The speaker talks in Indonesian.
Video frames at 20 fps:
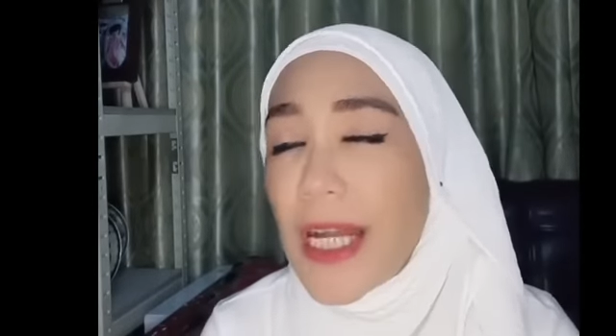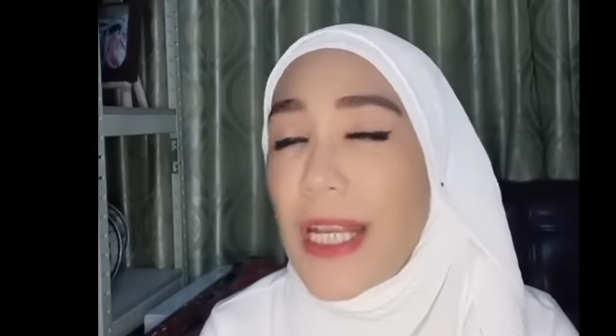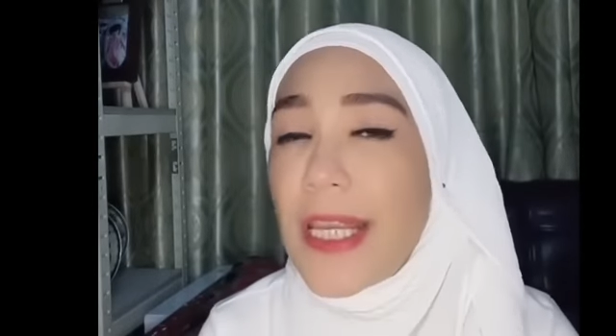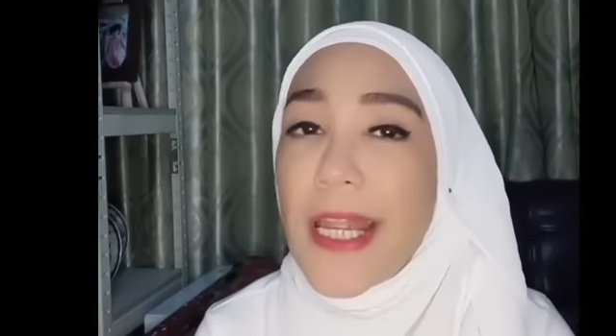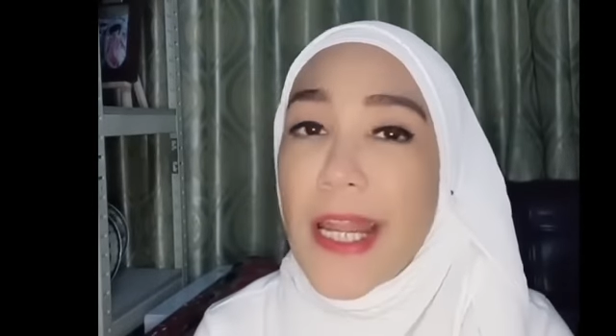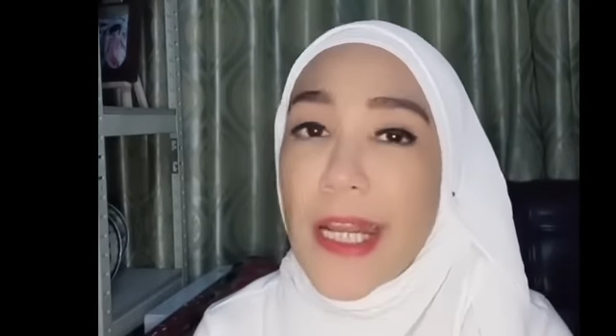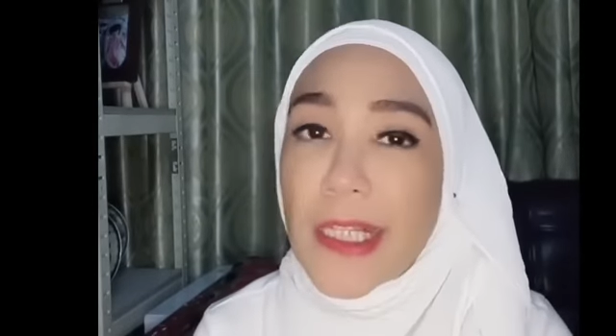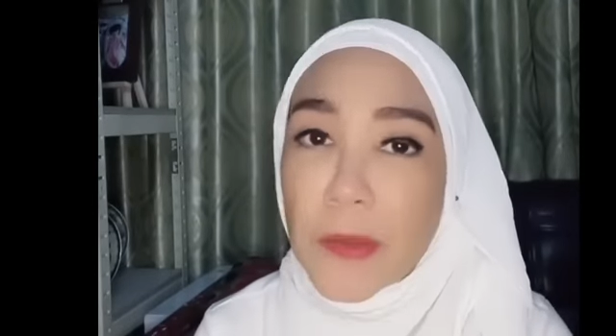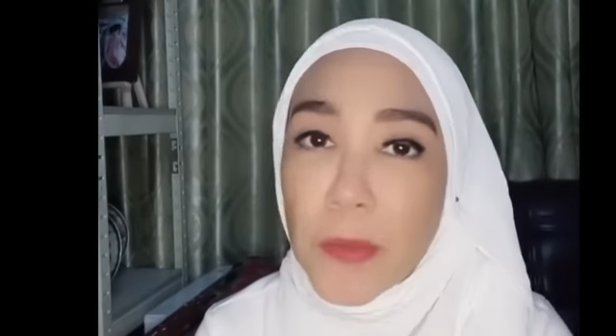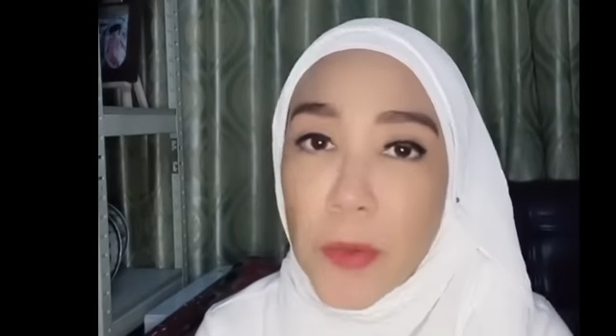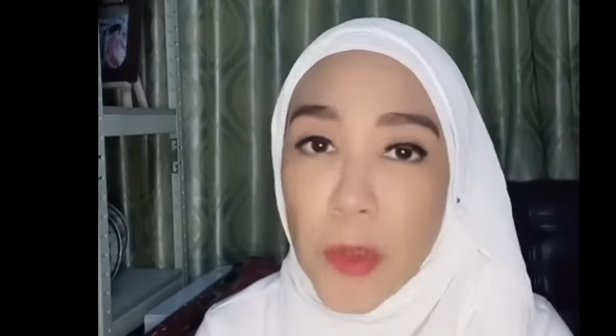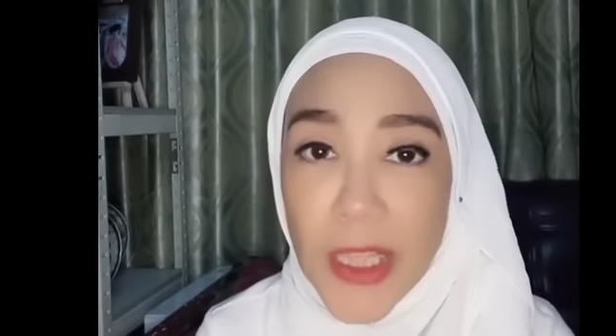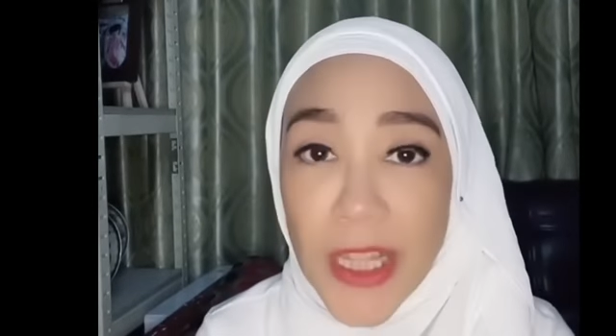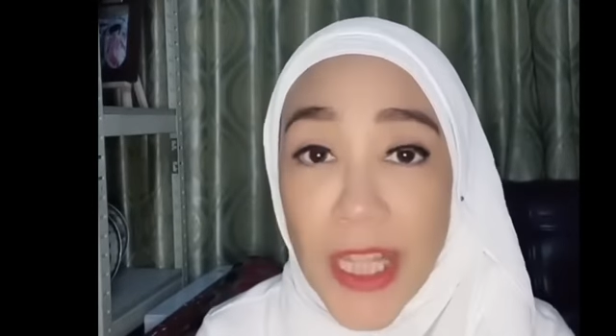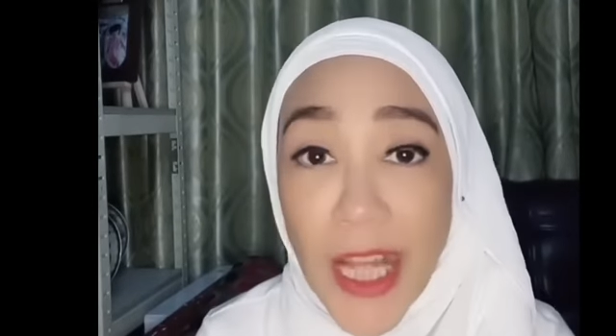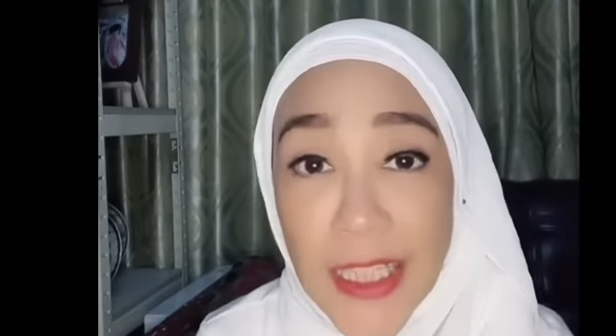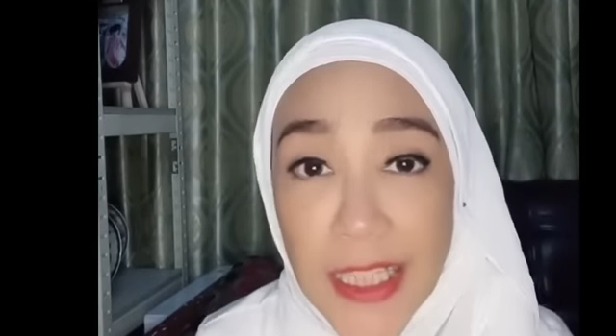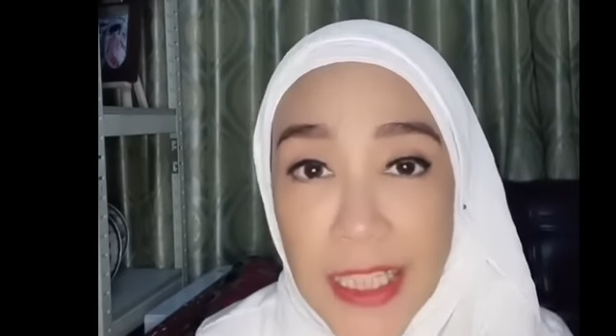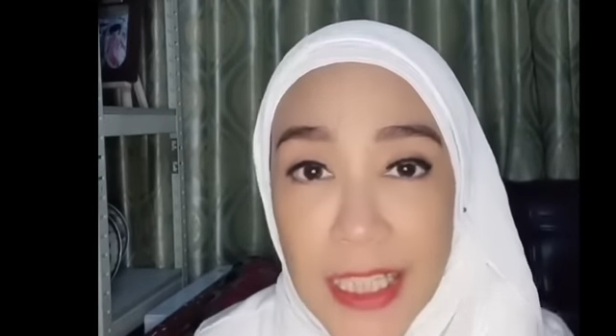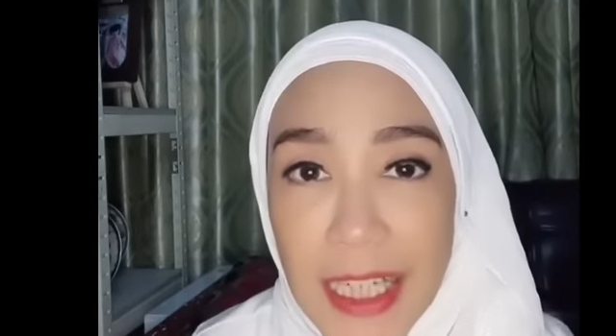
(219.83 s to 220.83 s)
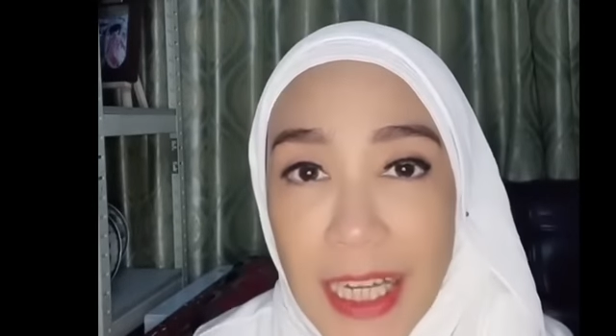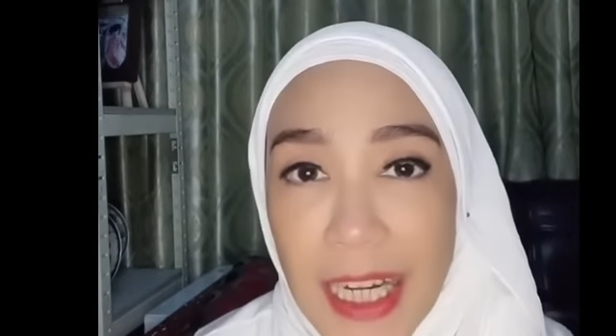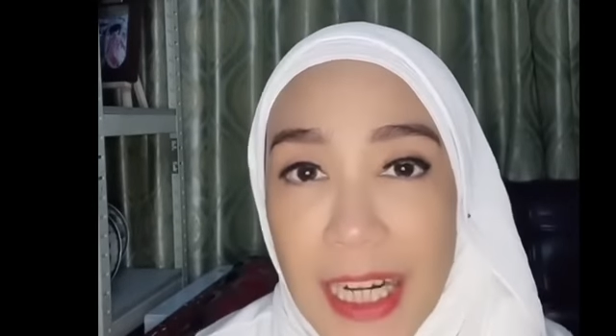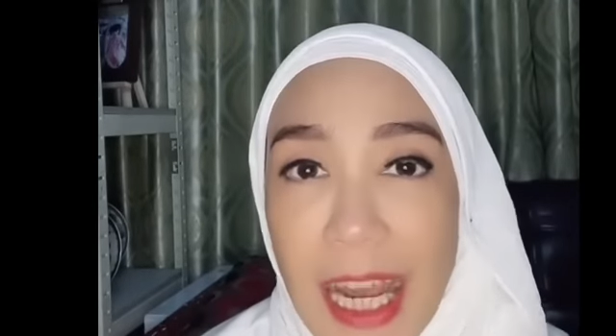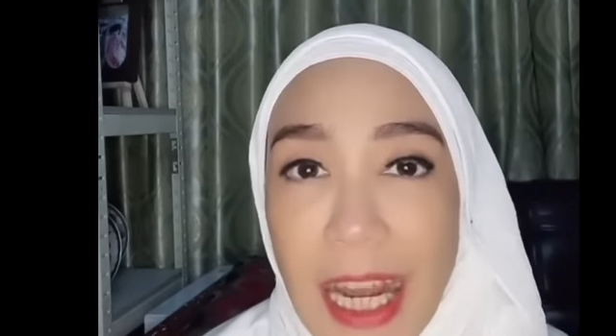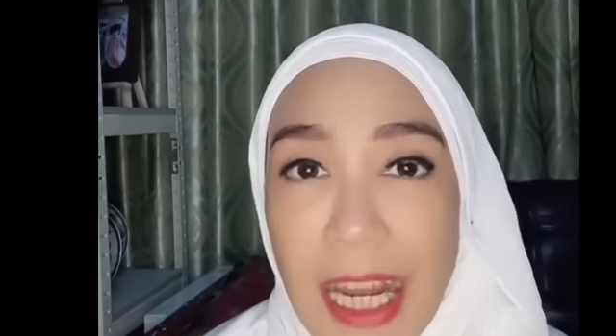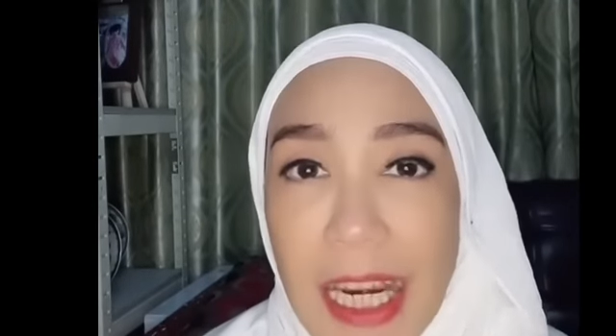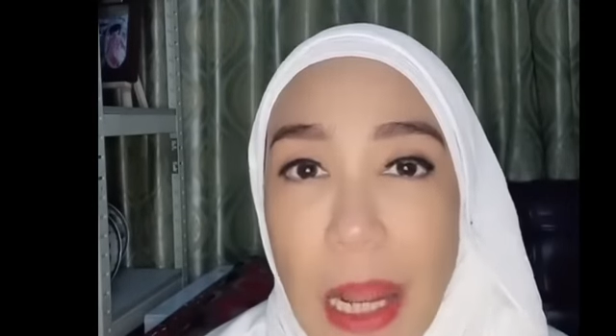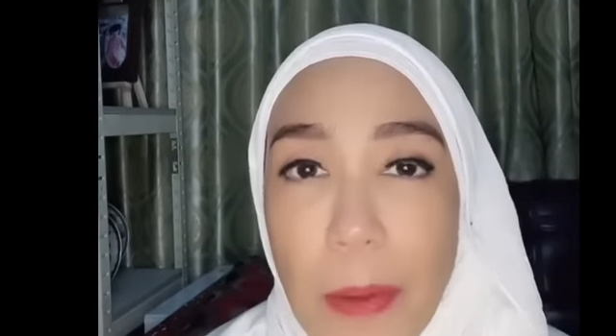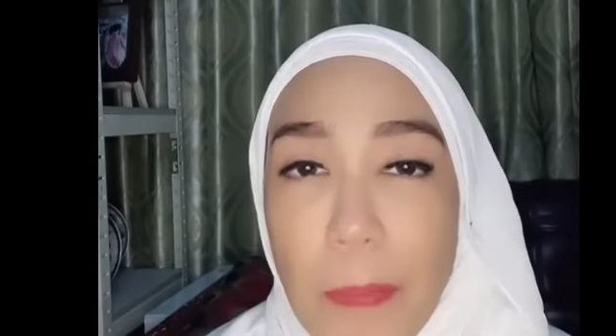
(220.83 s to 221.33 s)
dieksploitasi karena
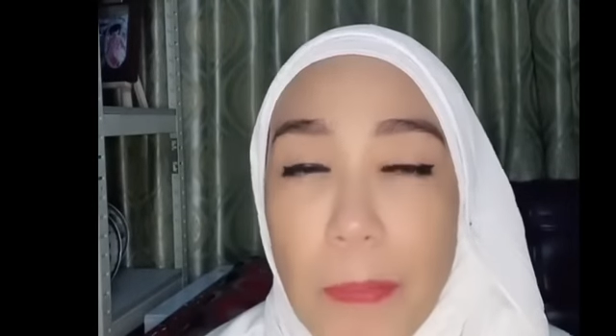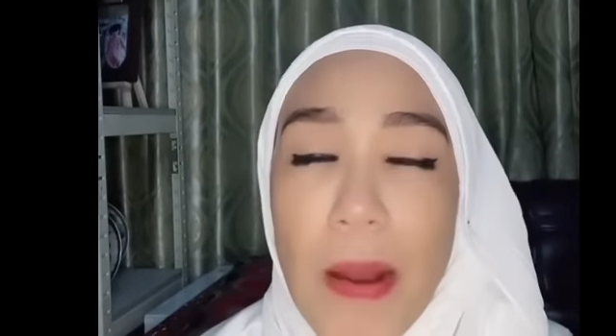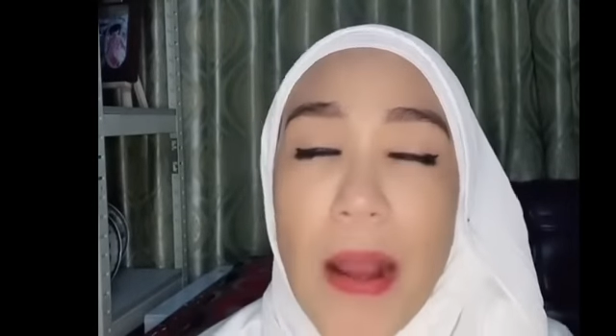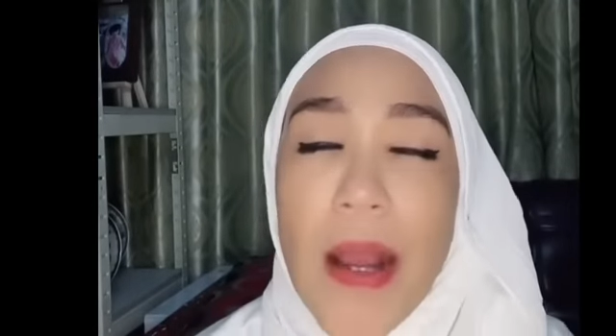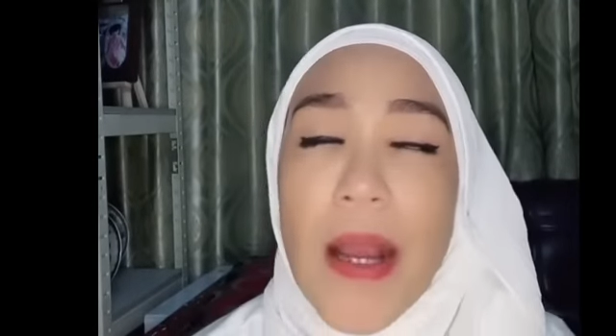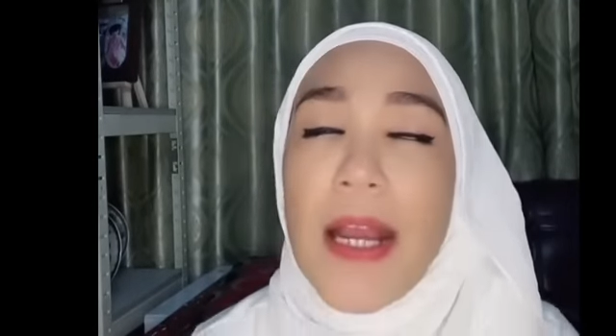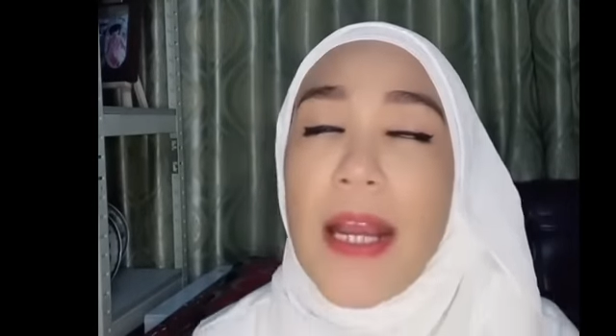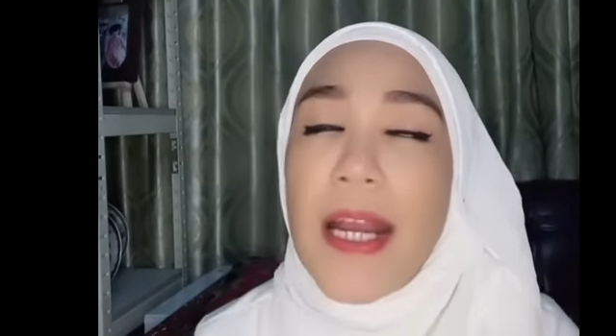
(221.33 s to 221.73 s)
kenapa